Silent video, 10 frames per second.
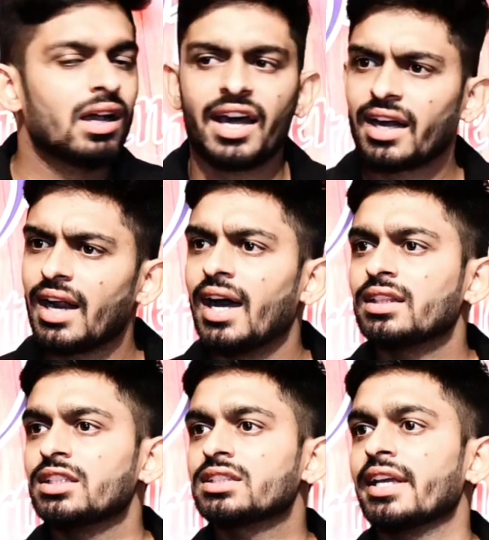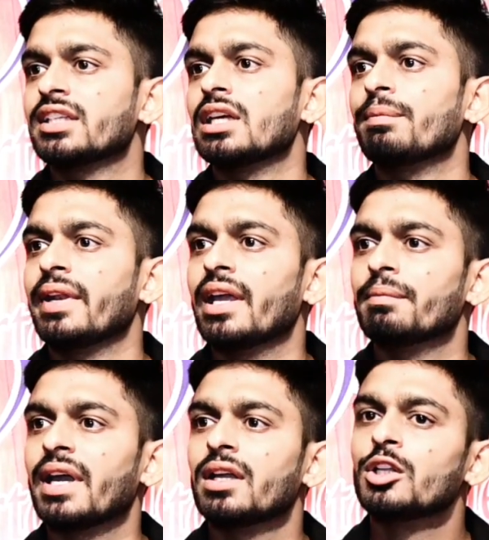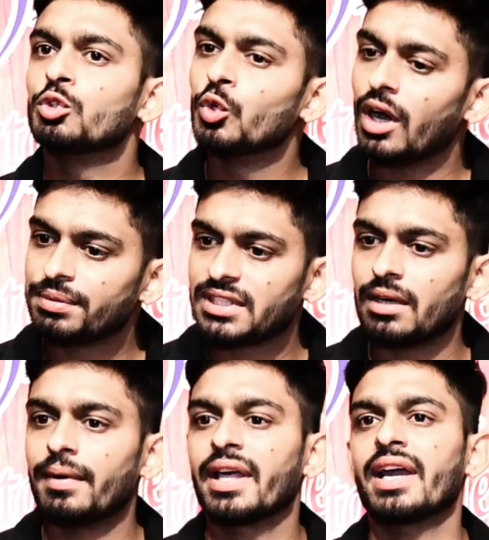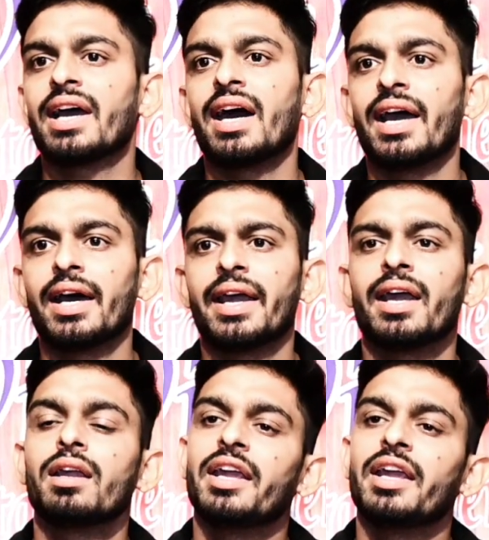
हर रात इसके सपने में तू अफसर बन के आया है